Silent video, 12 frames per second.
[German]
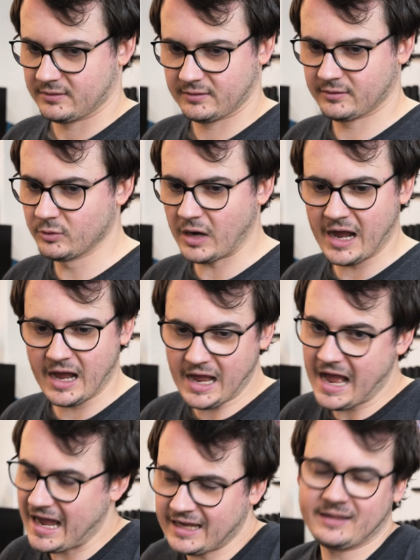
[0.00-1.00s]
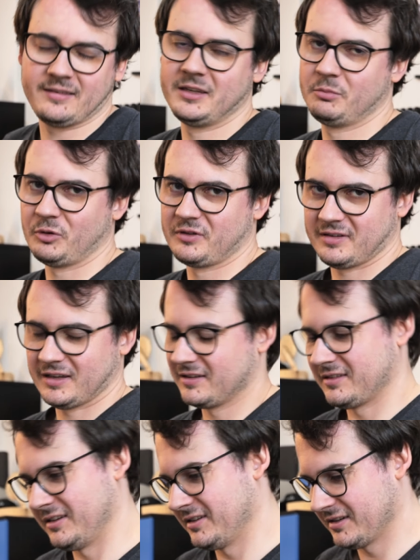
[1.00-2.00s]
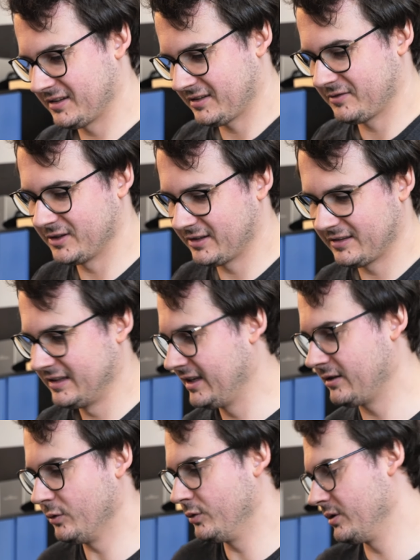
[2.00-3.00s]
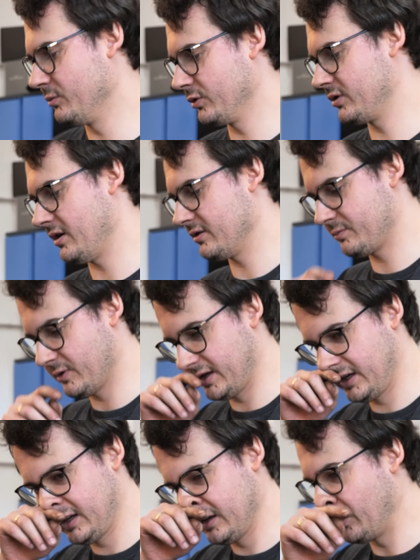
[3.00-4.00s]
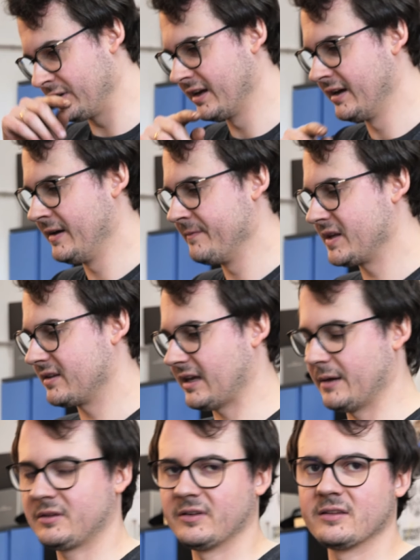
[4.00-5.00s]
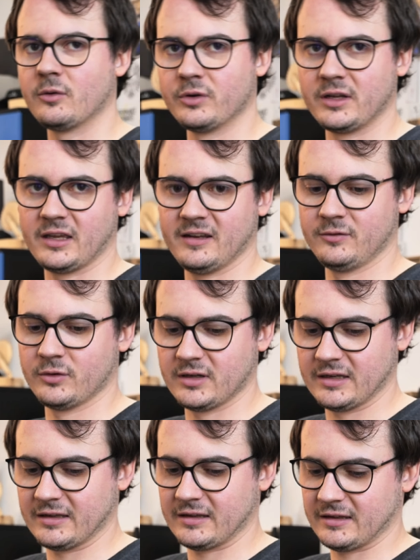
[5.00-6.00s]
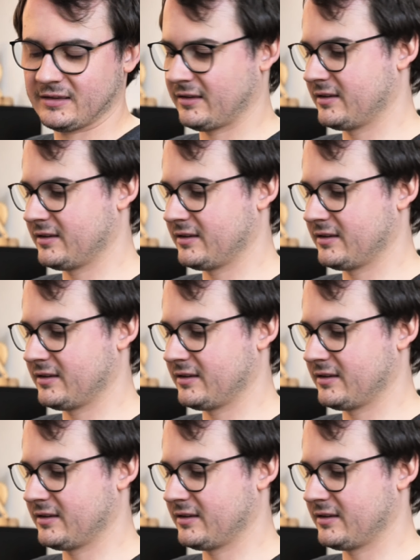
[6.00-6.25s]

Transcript: zu 80% sicher, dass wir das nicht ohne Motorausbau hinkriegen. Und selbst wenn es ohne gehen würde, ist